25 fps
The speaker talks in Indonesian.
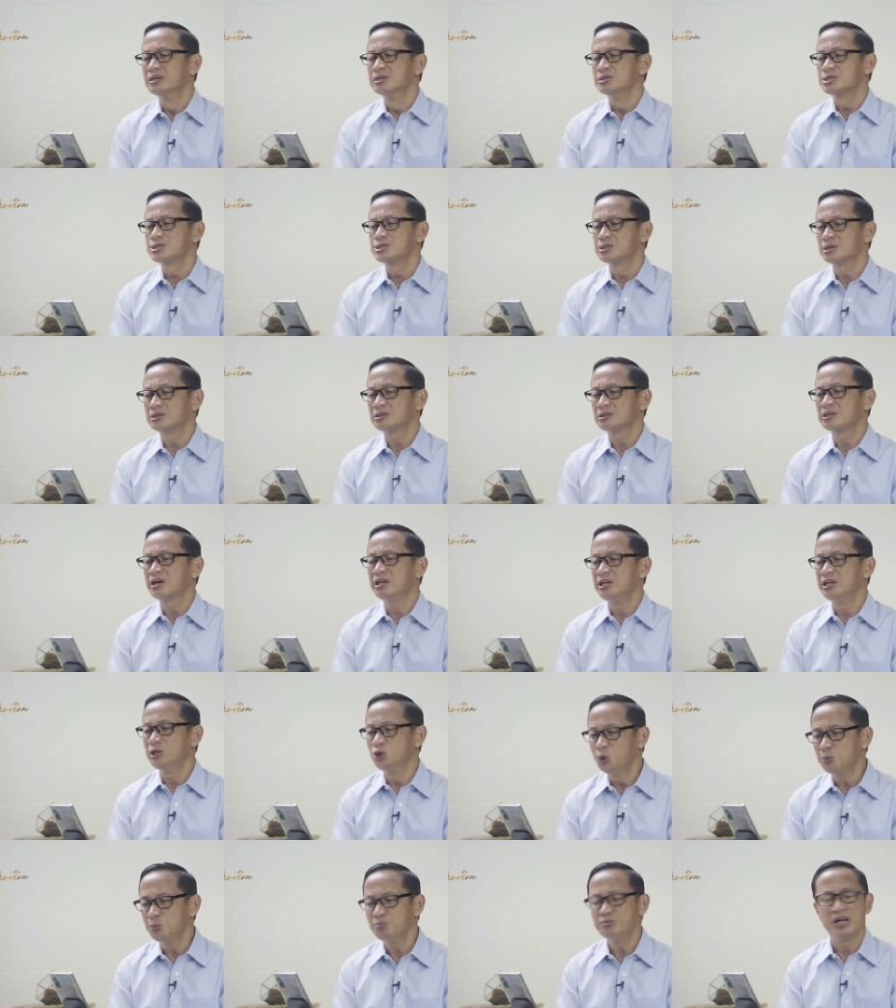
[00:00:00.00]
serta
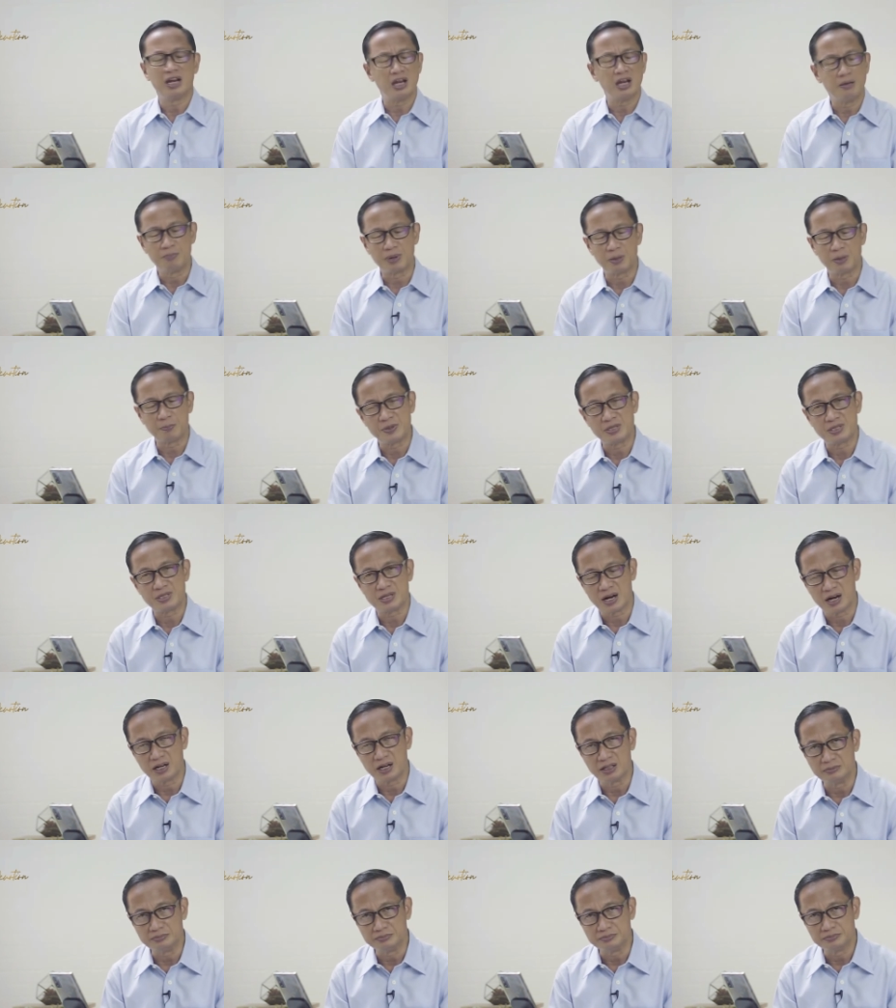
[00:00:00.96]
hidup dalam
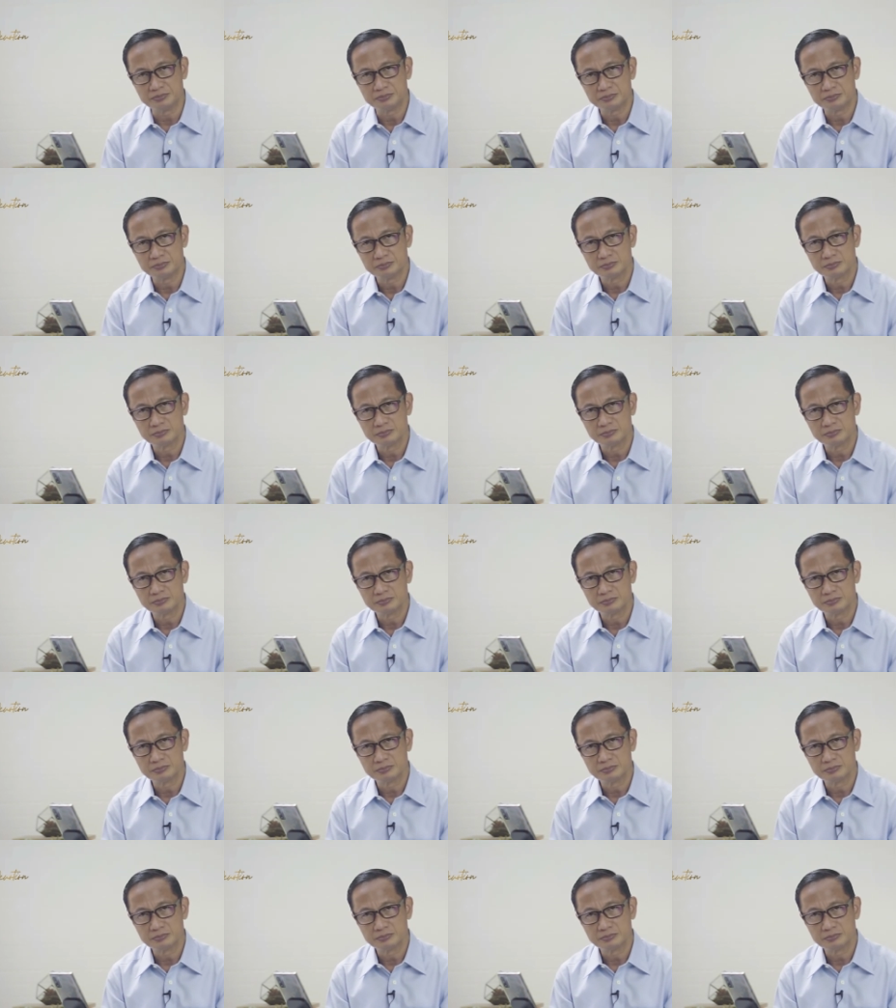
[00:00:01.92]
perpecahan.